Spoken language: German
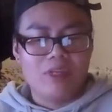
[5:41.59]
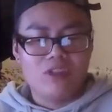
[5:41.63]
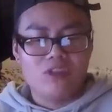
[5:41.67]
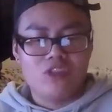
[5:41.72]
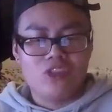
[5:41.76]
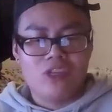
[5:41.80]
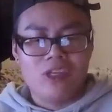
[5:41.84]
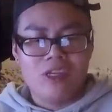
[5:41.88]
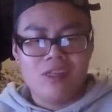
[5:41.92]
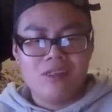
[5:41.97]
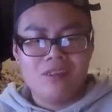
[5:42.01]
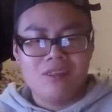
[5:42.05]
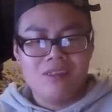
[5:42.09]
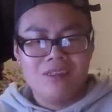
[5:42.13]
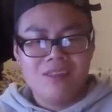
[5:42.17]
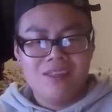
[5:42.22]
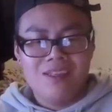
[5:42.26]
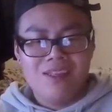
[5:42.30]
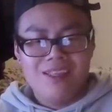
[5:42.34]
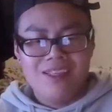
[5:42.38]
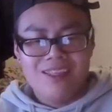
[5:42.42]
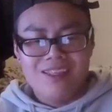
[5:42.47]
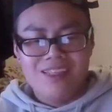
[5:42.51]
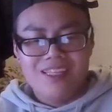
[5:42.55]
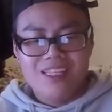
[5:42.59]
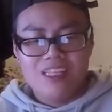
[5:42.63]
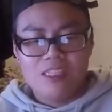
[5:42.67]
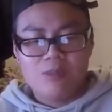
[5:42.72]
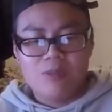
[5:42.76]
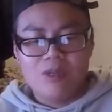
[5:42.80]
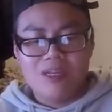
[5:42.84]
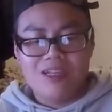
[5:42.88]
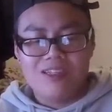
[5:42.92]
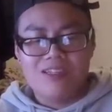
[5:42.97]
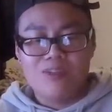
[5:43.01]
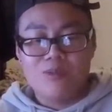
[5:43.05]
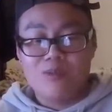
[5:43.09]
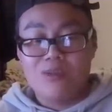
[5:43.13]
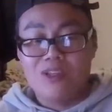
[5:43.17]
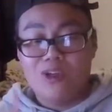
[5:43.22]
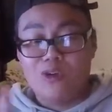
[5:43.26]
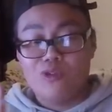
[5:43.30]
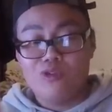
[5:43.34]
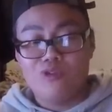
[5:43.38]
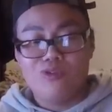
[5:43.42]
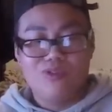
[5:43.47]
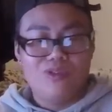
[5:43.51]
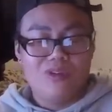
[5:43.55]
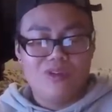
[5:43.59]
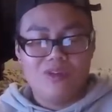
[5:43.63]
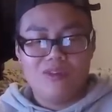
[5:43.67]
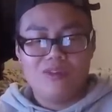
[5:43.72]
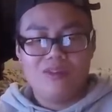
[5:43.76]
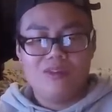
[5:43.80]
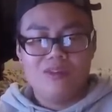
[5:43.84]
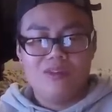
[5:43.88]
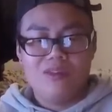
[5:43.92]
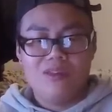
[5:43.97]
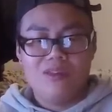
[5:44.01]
einen Stern. Der ist bereit zum Tauschen sogar.